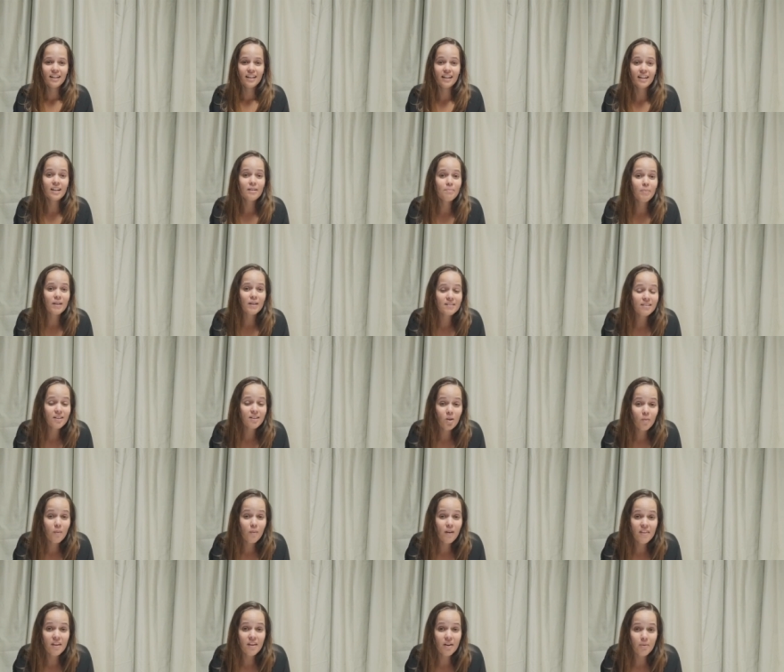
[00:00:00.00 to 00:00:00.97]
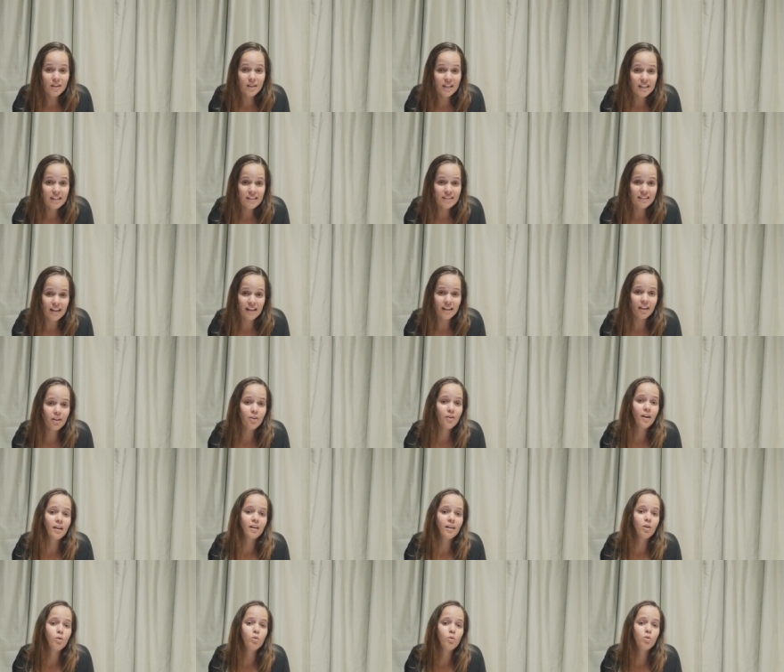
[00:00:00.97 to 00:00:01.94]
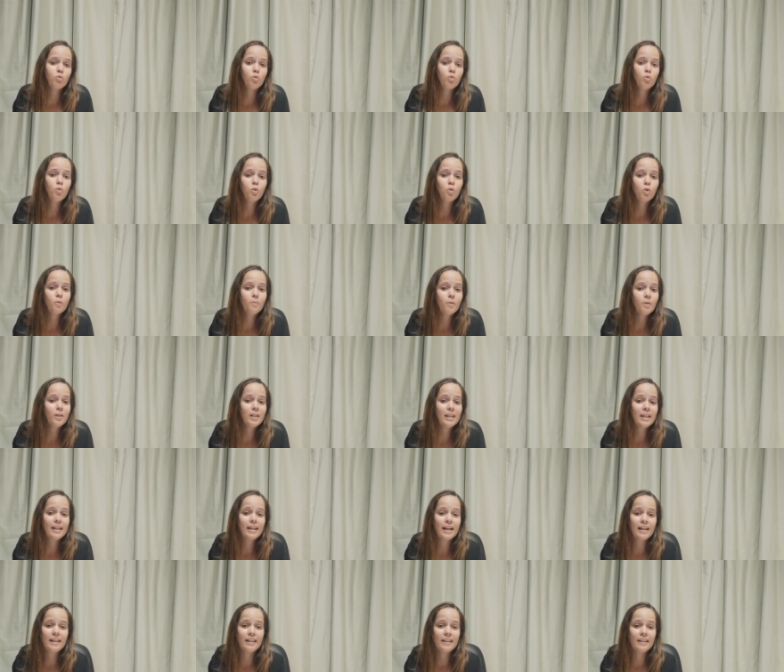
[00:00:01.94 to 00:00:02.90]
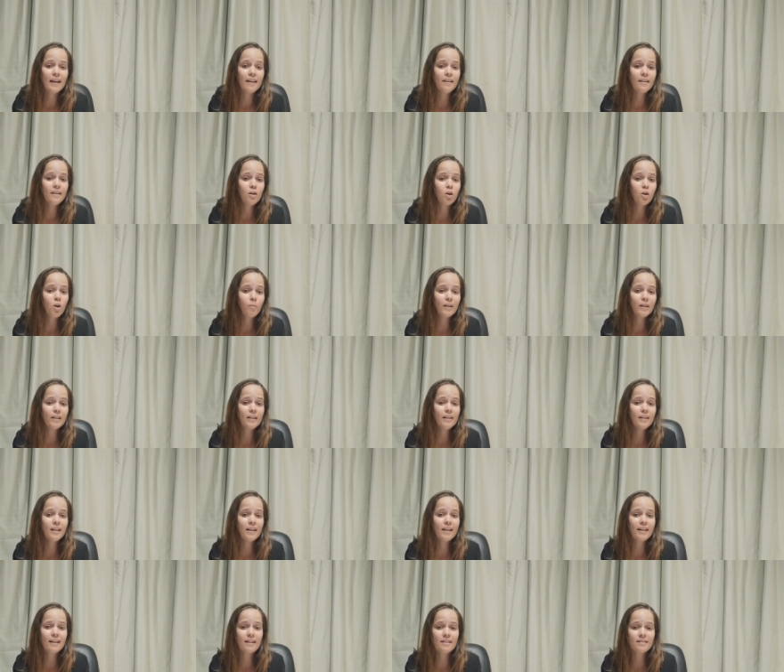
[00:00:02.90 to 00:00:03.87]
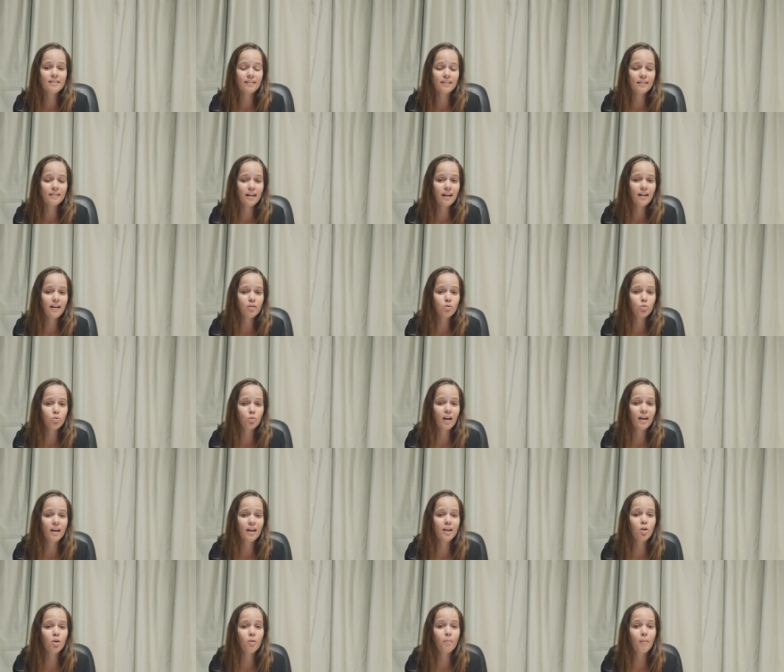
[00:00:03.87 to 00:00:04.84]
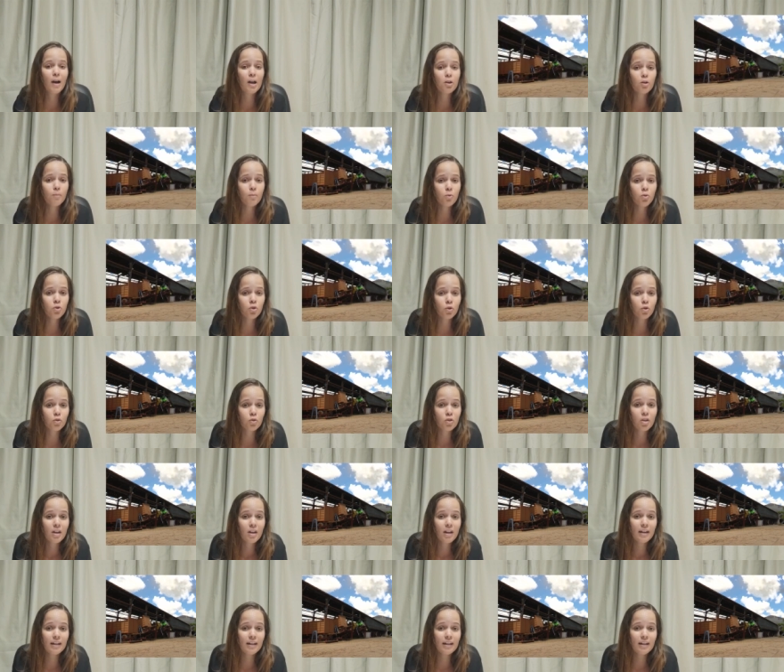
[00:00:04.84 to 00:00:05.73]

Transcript: En el pasado mes de abril salieron a la luz un grupo de ilegalidades cometidas en el central azucarero Mario Muñoz